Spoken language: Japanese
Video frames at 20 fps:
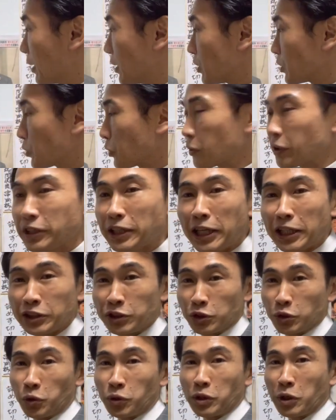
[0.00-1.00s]
とりあえ
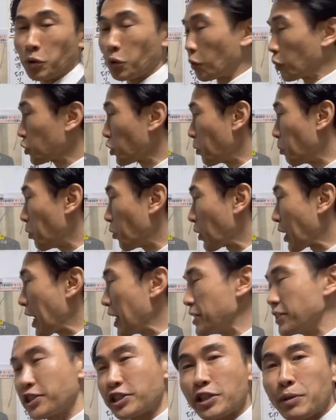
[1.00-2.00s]
ずとにかく子供を
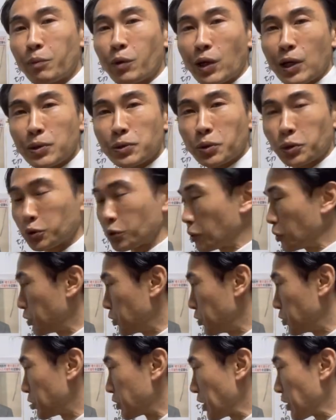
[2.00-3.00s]
返してもらうことを
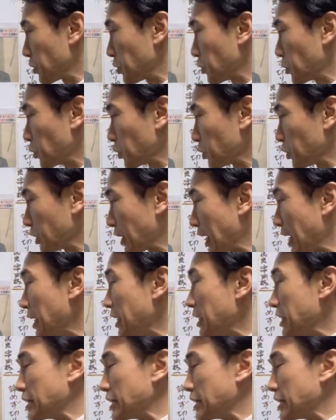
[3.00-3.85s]
優先ということで、